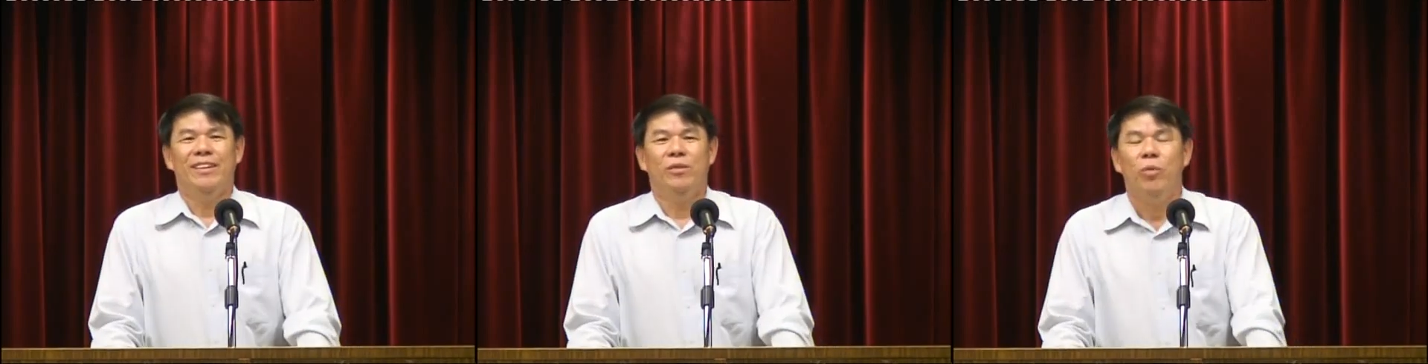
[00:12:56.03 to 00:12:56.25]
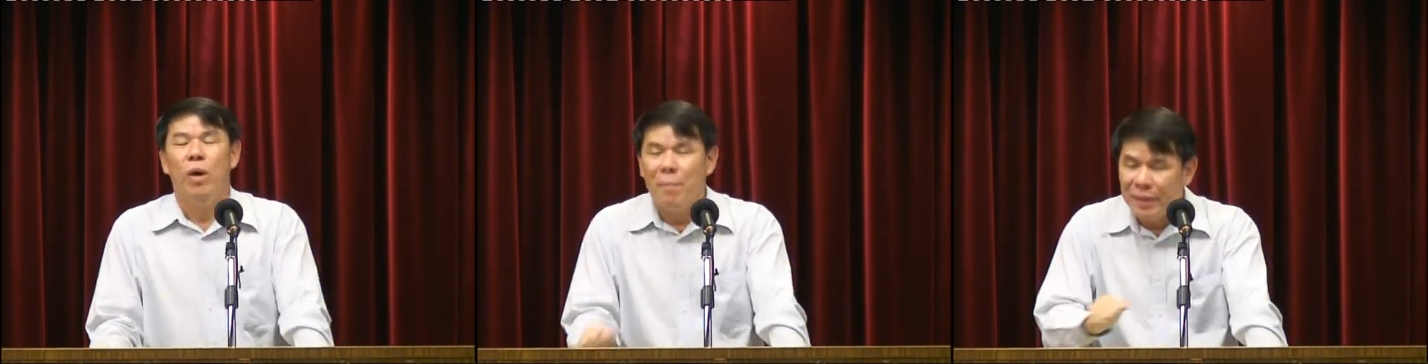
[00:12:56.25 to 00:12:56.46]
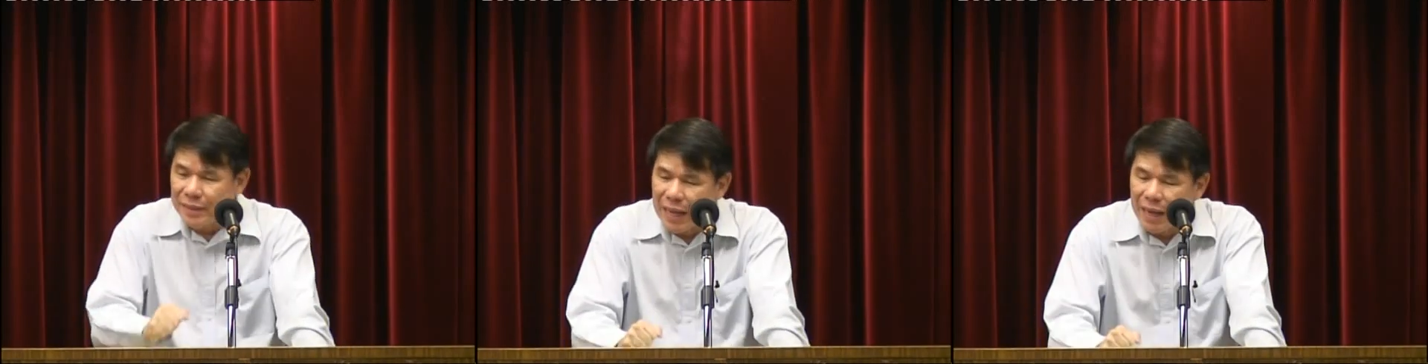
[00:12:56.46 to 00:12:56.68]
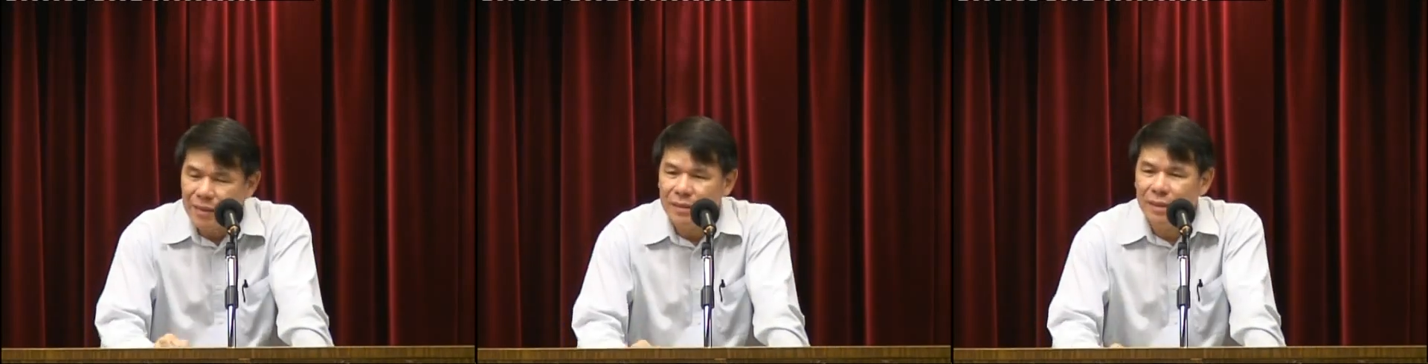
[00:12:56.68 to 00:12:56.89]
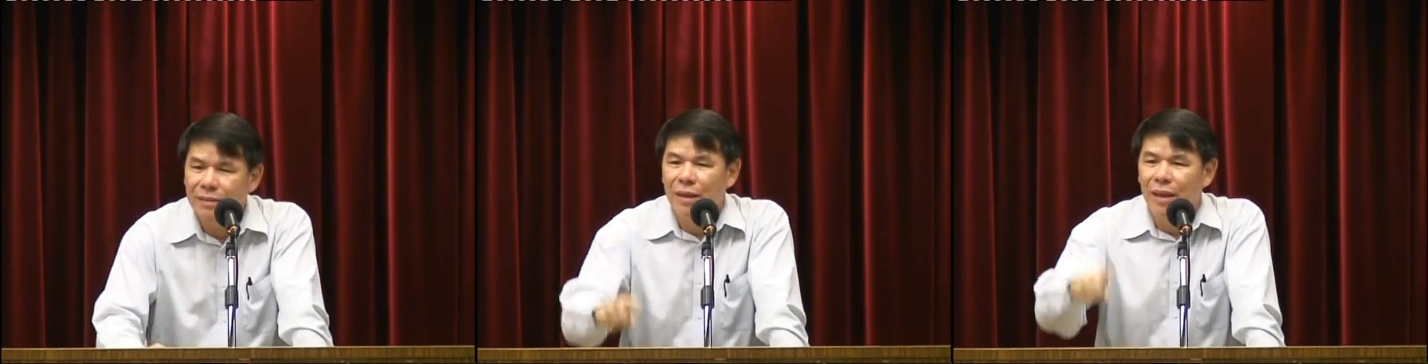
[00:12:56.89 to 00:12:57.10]
我们相
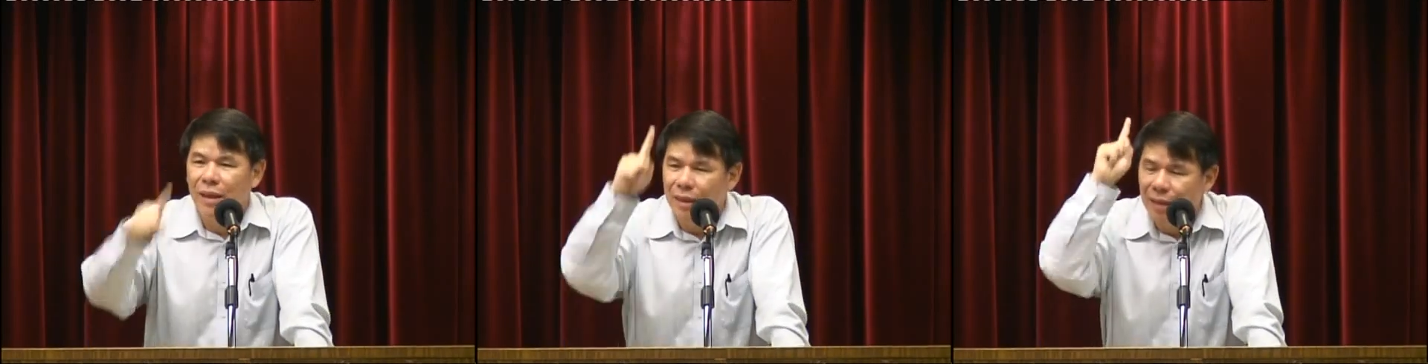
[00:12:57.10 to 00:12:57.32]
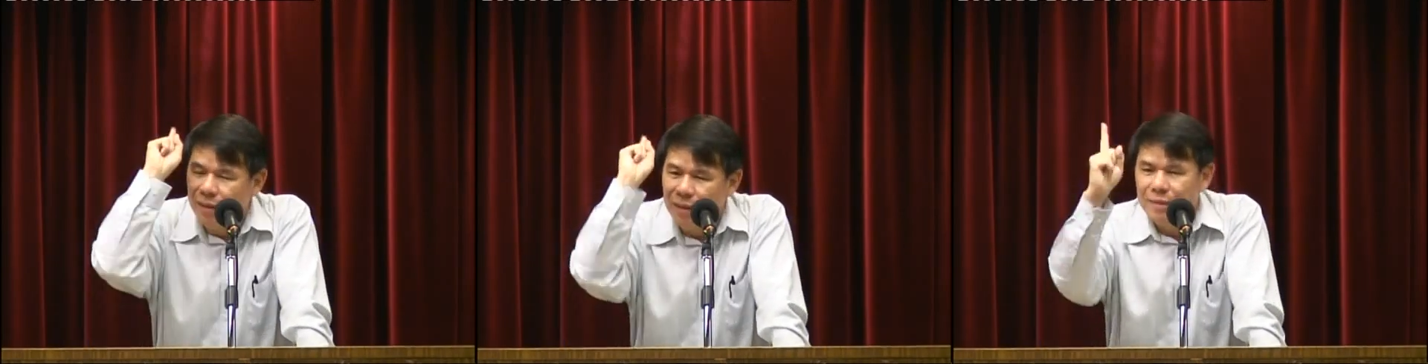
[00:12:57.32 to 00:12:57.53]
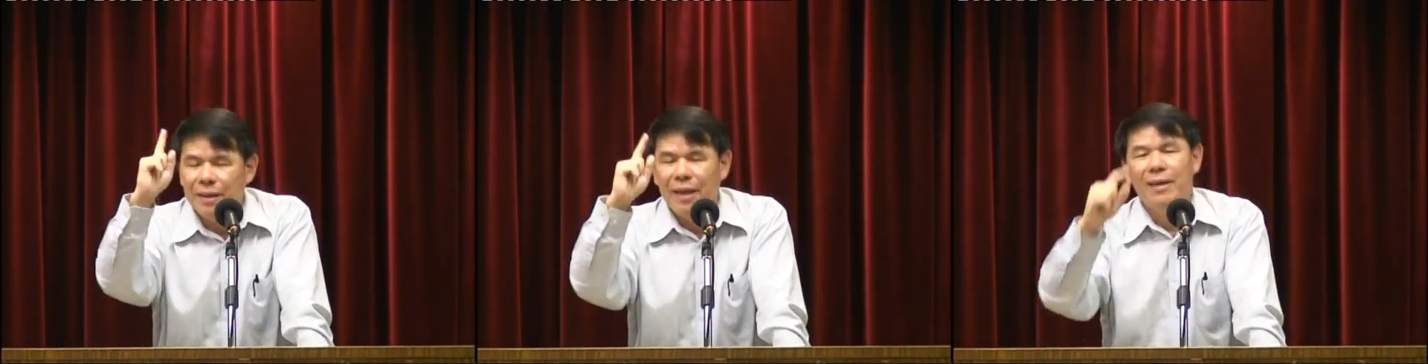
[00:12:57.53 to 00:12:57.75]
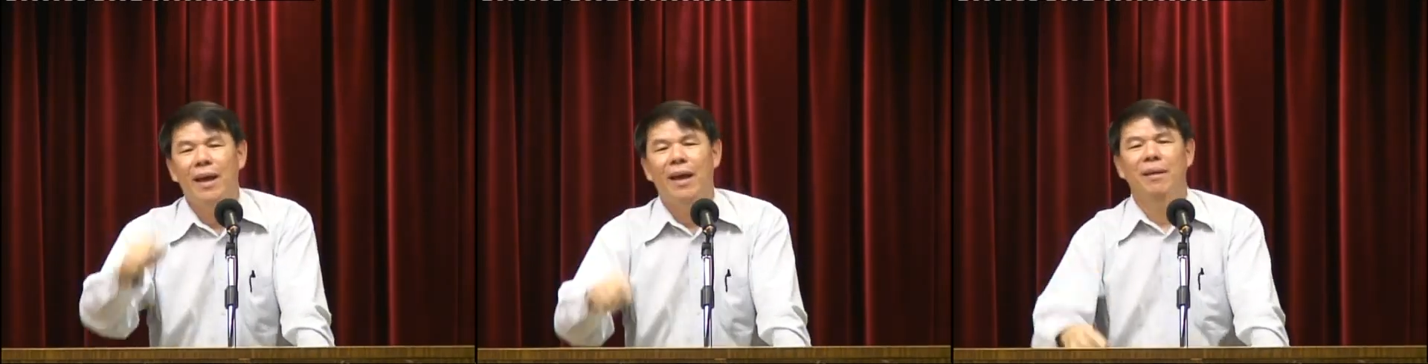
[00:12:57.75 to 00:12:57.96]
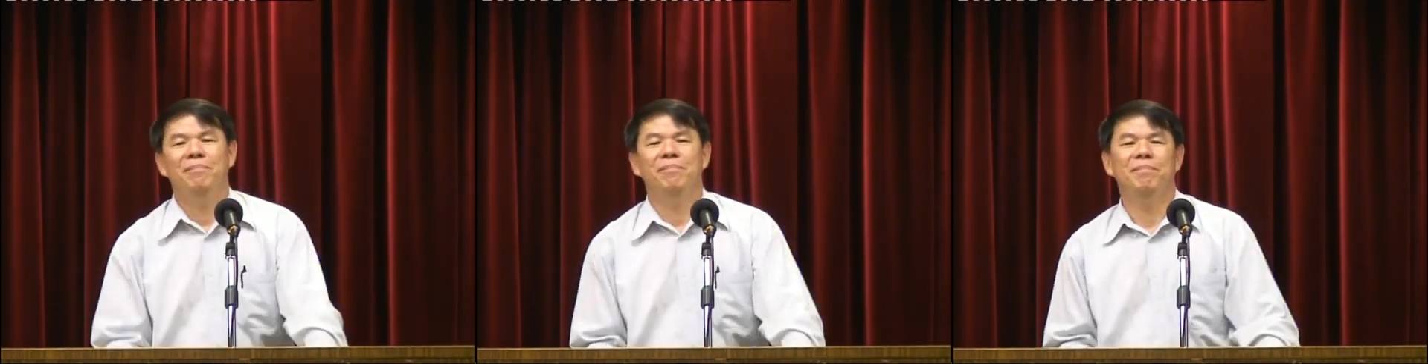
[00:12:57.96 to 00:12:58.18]
信一个以赛
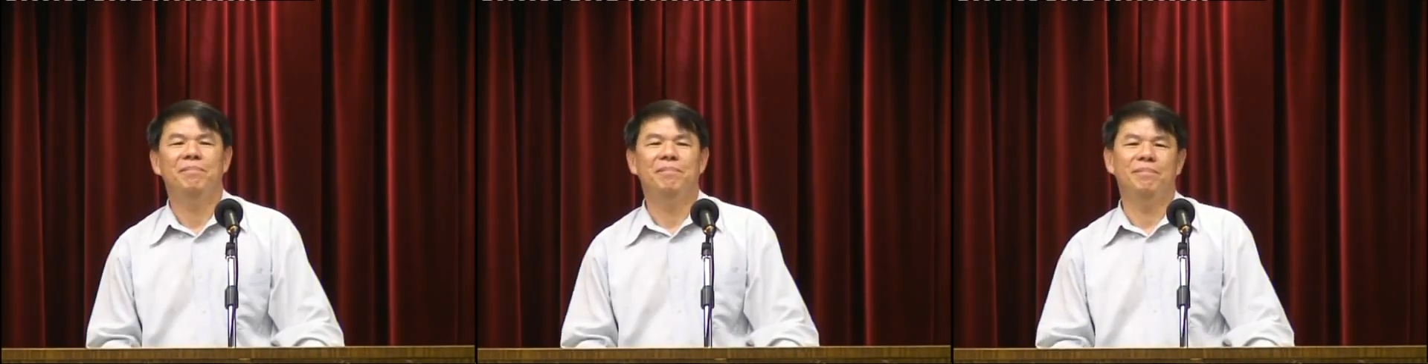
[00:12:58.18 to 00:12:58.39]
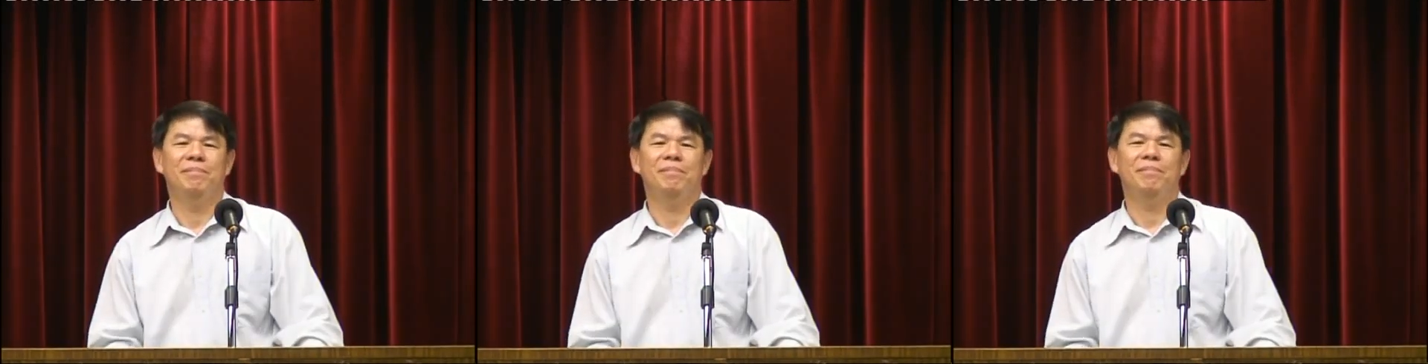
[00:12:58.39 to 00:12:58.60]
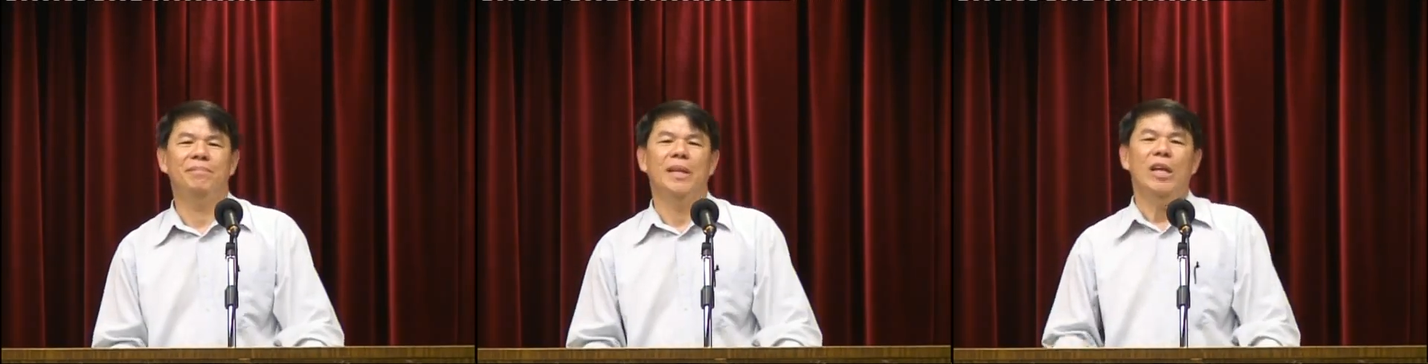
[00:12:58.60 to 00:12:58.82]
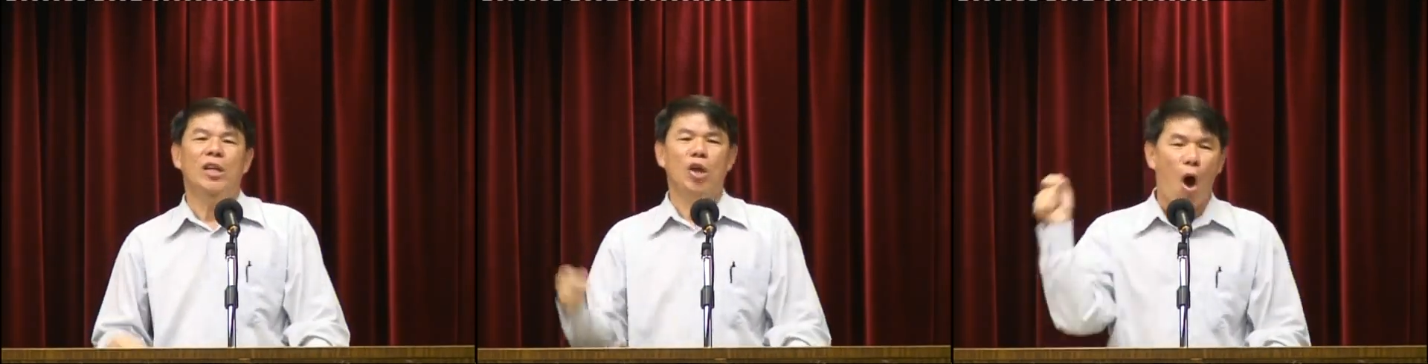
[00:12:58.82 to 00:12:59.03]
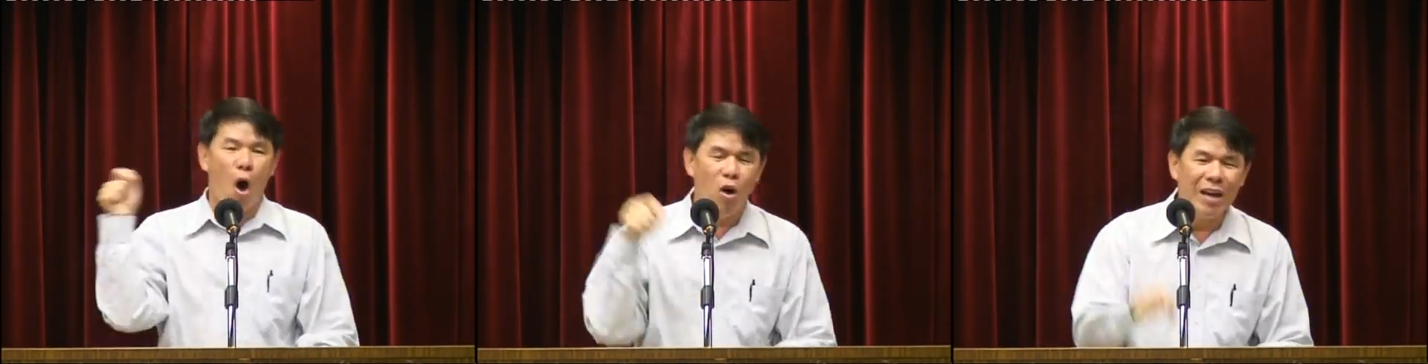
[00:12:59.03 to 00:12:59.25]
亚，
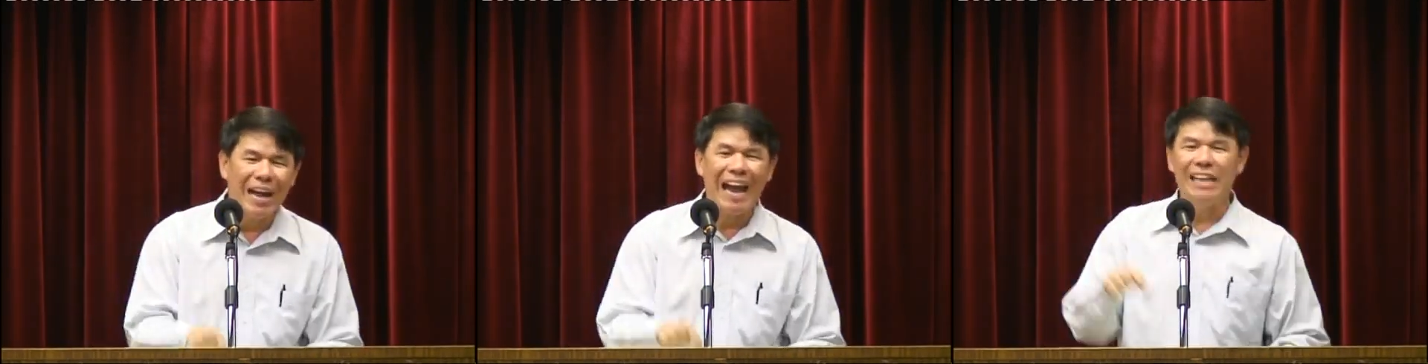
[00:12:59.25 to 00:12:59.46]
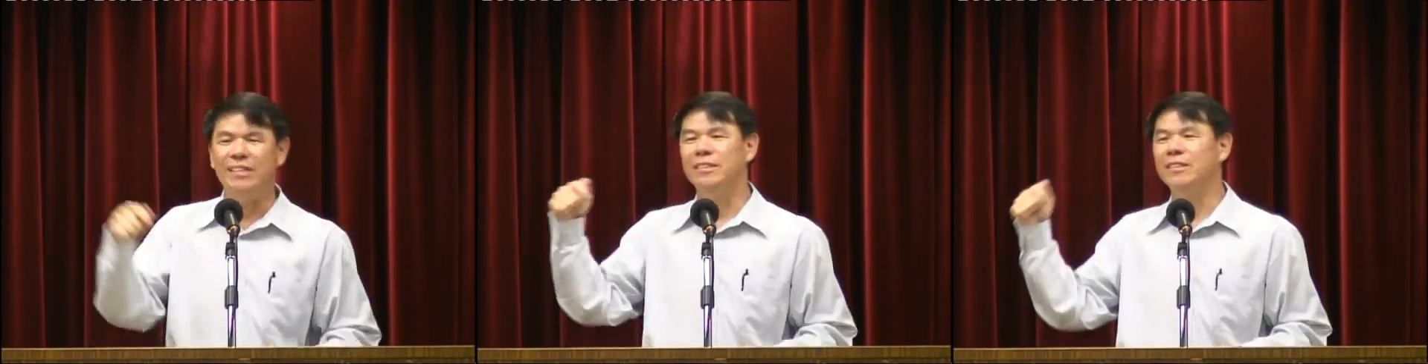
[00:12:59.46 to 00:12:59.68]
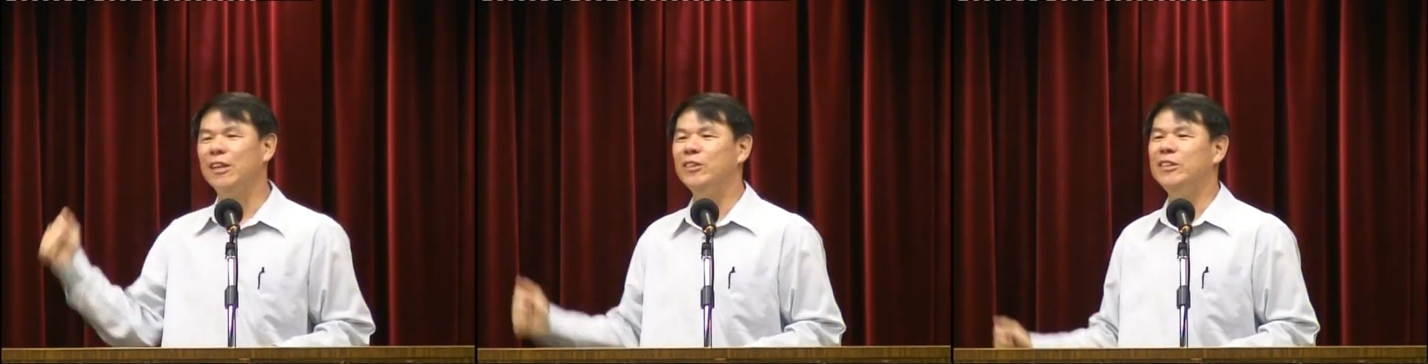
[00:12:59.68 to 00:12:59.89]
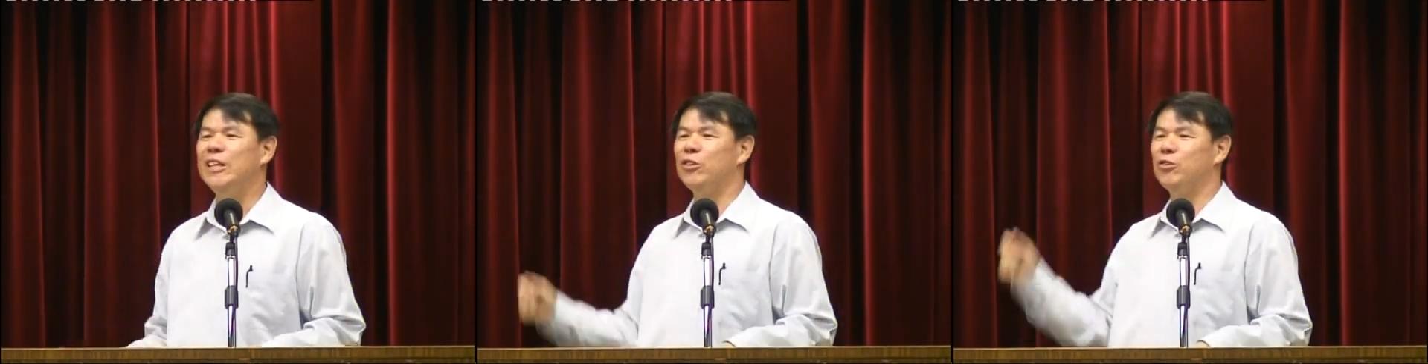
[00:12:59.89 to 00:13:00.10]
从开始到结